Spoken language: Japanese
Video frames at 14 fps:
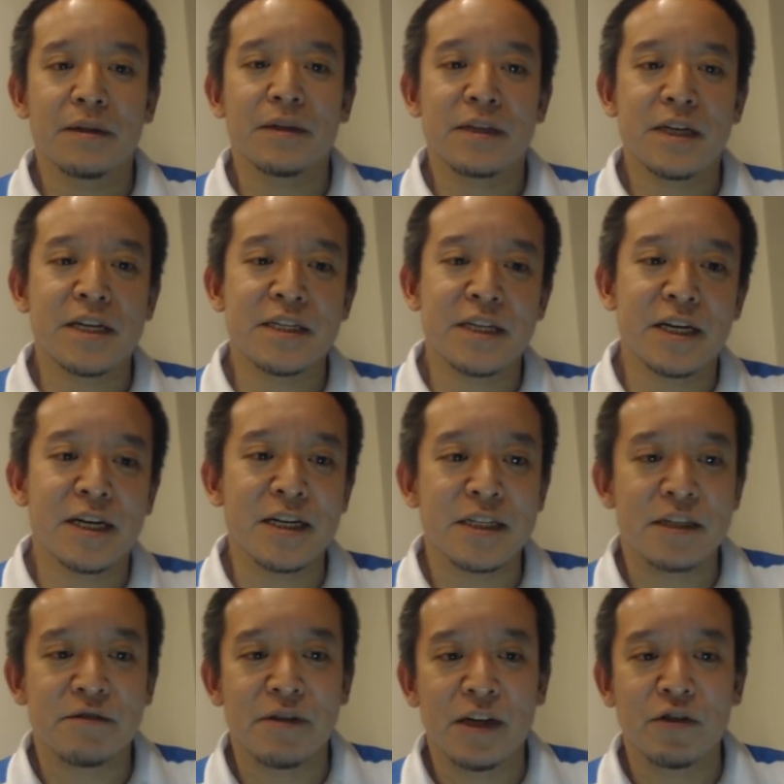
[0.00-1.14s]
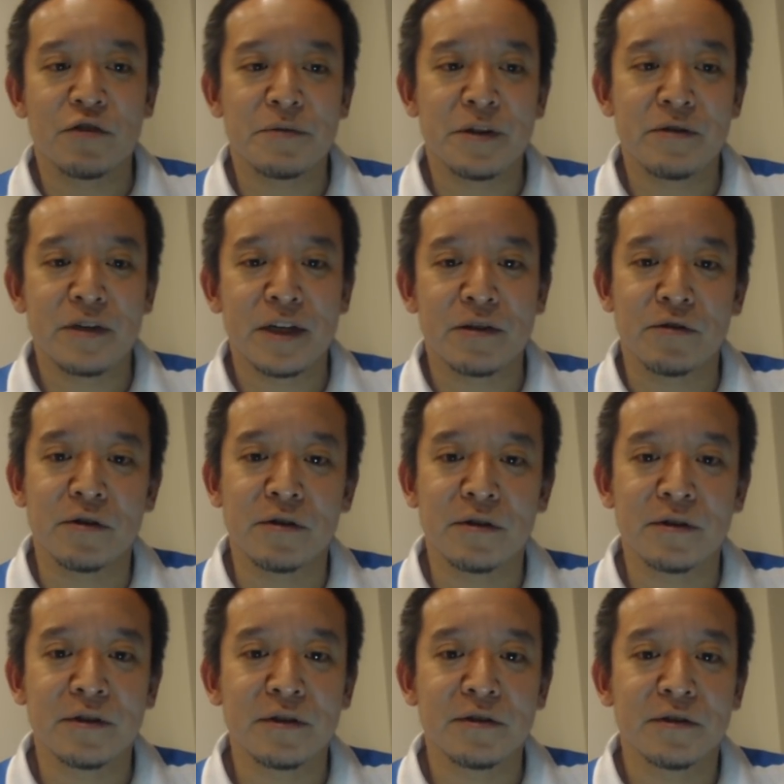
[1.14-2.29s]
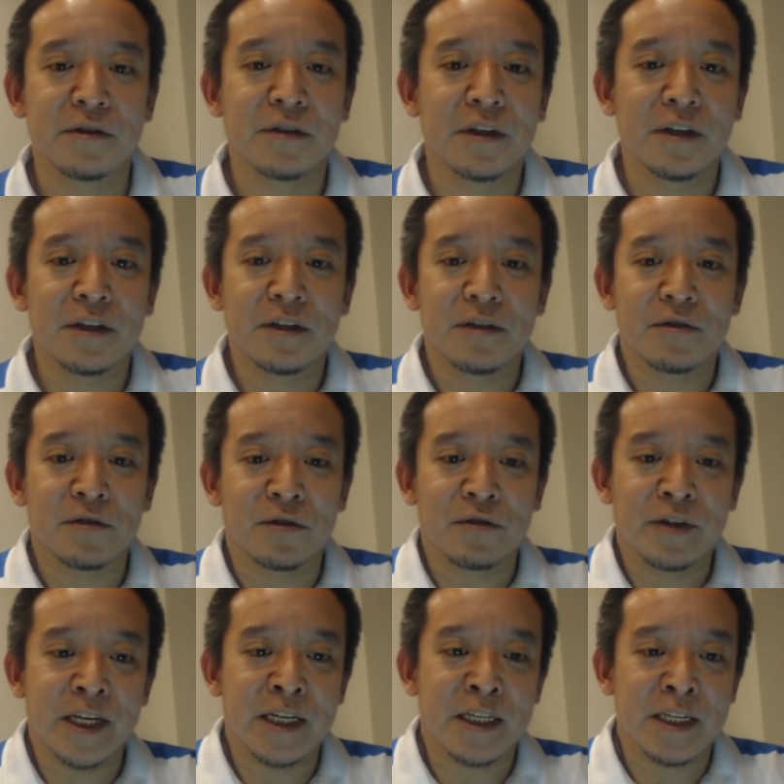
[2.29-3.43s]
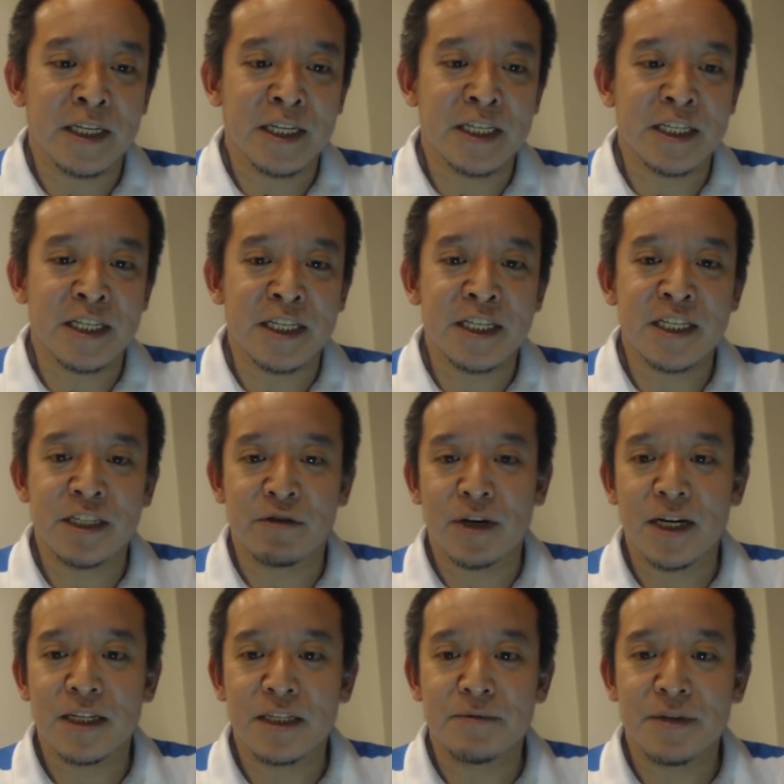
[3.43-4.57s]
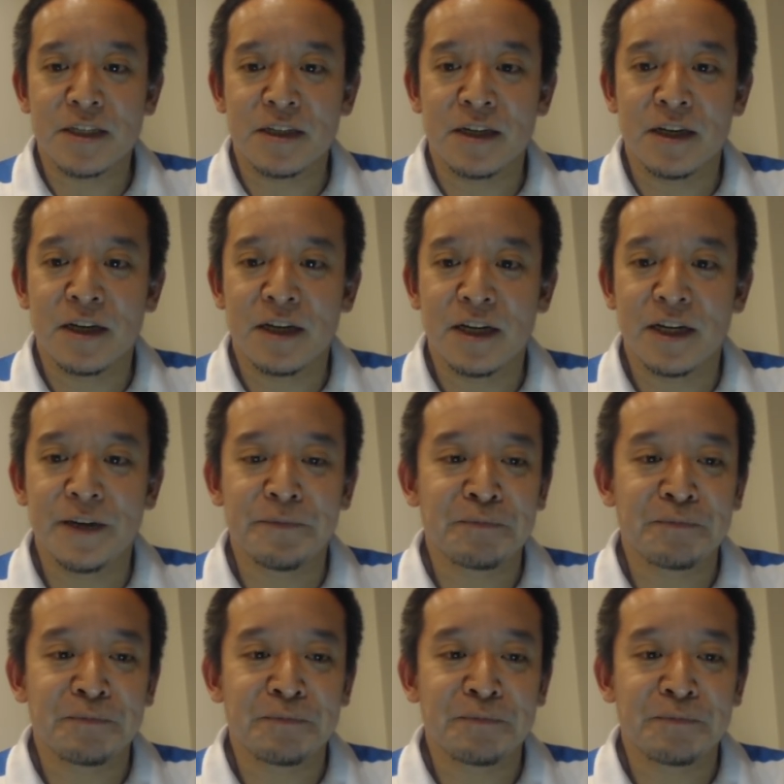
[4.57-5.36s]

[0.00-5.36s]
再生回数は伸びるなということをひしひしと感じますね。はい